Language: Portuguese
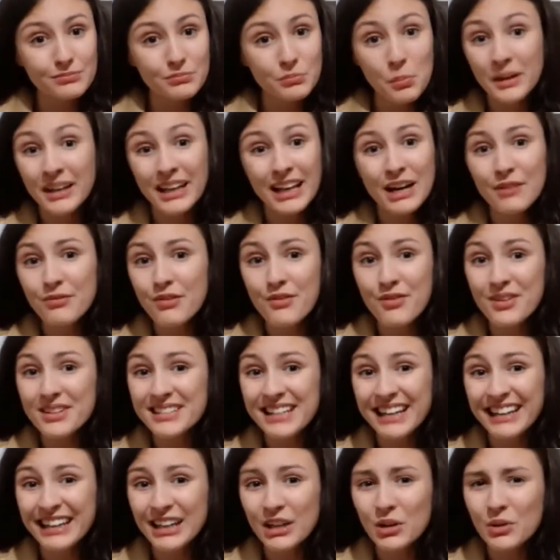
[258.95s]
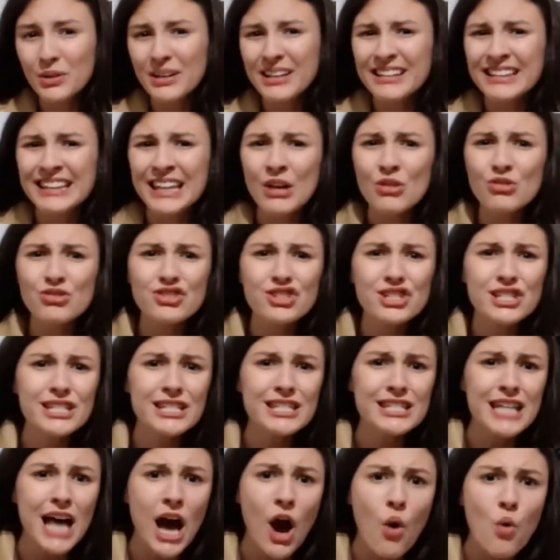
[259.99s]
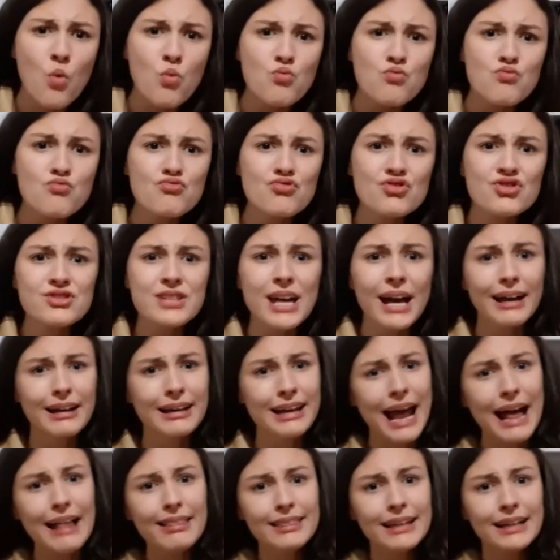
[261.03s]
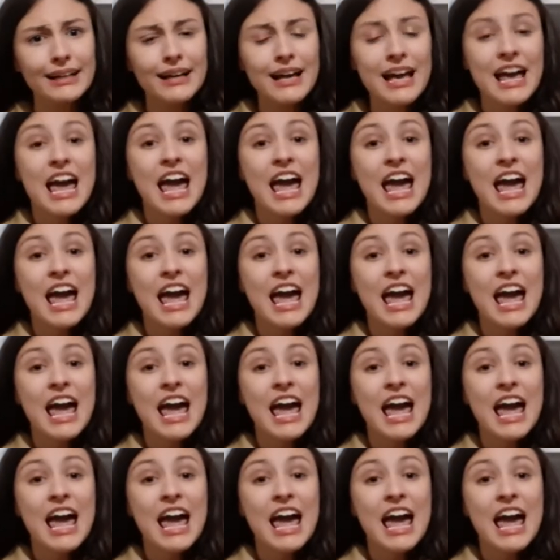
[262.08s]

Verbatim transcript: Porque ela foi fazer aquilo que Deus não se agrada.